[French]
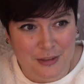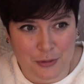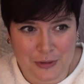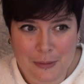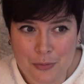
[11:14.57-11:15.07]

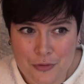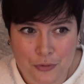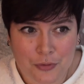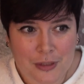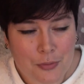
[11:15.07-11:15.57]
au début,
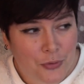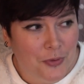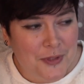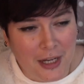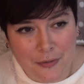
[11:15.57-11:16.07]
surtout au début,
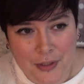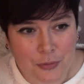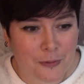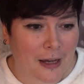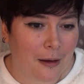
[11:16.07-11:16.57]
quand il arrive, il est
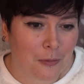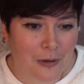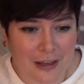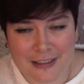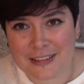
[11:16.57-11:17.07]
tout calme,
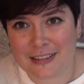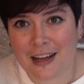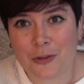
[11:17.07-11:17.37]
là, etc.